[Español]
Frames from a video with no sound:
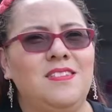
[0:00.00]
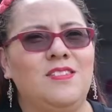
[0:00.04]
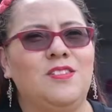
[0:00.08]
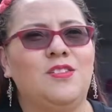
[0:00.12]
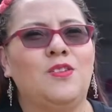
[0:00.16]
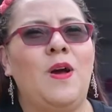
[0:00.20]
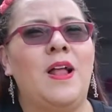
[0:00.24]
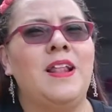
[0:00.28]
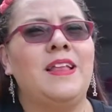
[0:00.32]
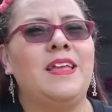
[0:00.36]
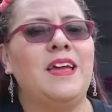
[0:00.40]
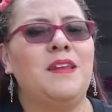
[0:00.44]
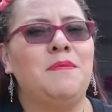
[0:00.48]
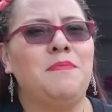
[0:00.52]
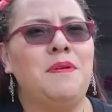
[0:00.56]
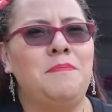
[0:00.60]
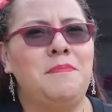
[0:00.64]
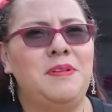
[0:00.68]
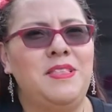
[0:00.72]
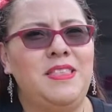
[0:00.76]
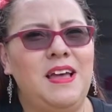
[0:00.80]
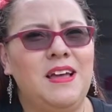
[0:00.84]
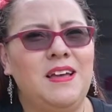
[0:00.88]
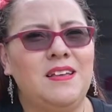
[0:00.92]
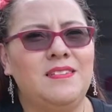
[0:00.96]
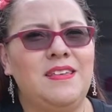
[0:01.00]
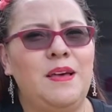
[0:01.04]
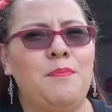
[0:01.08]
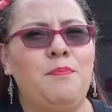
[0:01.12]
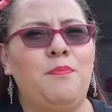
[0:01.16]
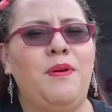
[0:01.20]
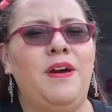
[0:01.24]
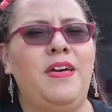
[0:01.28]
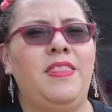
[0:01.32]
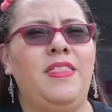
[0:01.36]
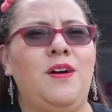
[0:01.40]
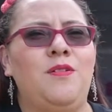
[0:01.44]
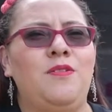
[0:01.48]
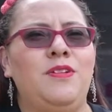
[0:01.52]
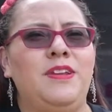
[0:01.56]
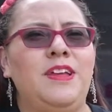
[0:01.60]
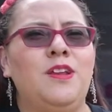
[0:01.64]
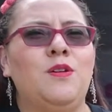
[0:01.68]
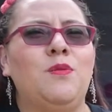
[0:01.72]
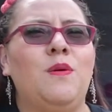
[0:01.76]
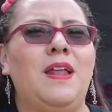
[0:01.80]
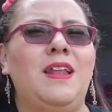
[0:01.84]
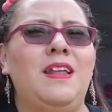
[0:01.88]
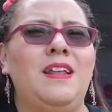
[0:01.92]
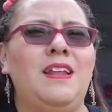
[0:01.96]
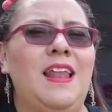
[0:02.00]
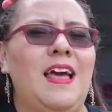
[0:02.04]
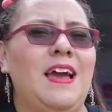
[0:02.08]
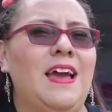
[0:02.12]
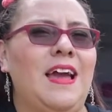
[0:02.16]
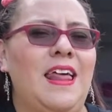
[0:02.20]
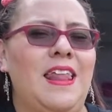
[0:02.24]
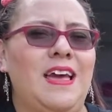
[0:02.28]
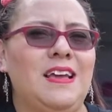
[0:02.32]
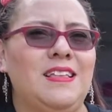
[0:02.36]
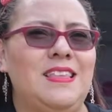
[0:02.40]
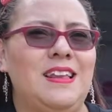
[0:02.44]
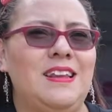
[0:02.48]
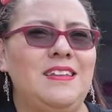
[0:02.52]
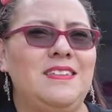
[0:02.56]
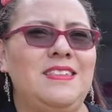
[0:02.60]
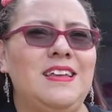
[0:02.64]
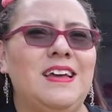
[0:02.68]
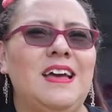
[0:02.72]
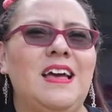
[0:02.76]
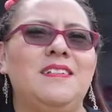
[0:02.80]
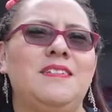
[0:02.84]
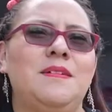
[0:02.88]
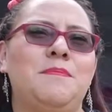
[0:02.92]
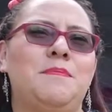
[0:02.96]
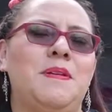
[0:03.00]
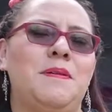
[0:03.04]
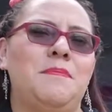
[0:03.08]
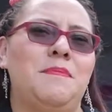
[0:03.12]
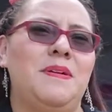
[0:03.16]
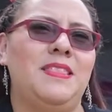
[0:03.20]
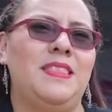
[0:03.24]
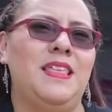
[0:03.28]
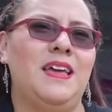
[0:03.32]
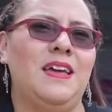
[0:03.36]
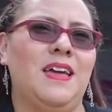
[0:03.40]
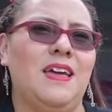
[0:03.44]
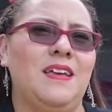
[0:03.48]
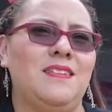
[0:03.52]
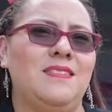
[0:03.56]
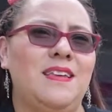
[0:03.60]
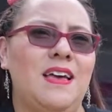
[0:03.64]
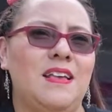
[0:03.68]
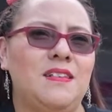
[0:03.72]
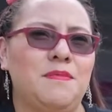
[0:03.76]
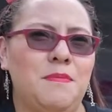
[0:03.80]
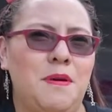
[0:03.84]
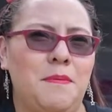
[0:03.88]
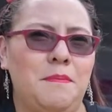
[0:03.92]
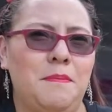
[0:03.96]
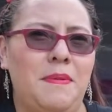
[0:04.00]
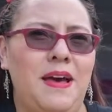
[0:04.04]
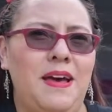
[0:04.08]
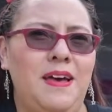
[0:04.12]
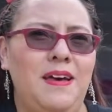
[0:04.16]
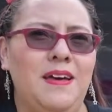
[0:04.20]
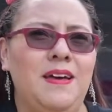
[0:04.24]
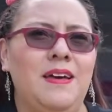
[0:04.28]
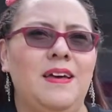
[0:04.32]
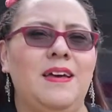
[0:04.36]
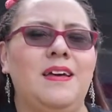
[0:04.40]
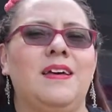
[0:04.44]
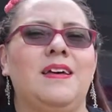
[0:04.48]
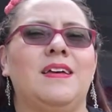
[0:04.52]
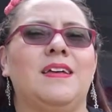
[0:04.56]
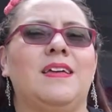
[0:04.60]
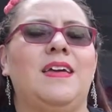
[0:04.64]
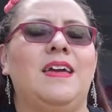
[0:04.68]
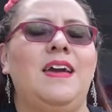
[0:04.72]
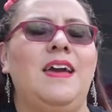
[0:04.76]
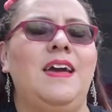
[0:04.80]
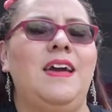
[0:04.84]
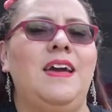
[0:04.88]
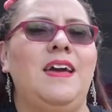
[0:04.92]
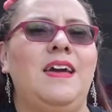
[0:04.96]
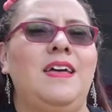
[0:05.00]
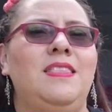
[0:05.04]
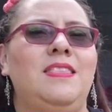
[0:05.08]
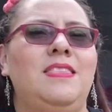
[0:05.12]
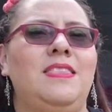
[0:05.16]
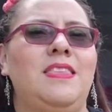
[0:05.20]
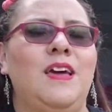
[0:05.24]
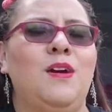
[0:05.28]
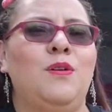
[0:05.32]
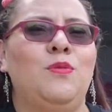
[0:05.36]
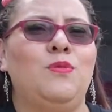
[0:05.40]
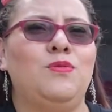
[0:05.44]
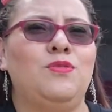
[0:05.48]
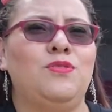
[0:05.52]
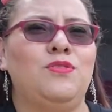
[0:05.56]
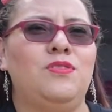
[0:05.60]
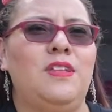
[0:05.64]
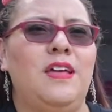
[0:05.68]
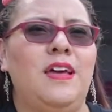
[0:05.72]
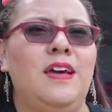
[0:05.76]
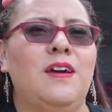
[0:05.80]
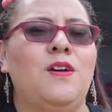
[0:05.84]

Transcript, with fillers: Cualquier mamita que se pueda unir, ¿cuál es la característica? Simplemente que seas mamá, que te guste